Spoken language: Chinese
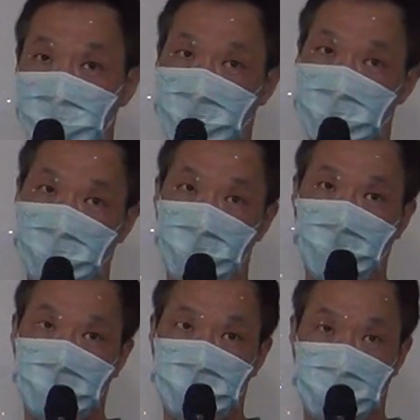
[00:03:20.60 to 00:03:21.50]
辨认。
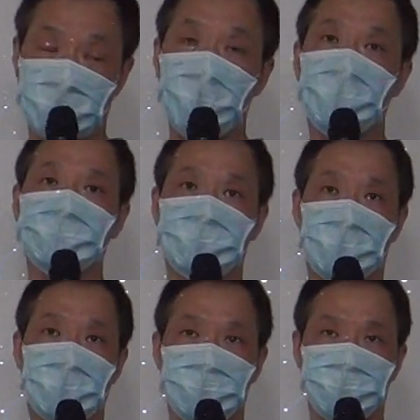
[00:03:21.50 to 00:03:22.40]
请问要
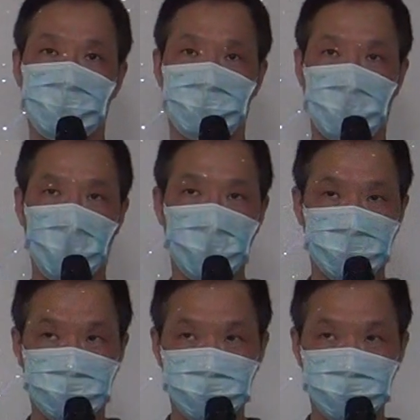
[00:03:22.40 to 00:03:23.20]
找到谁？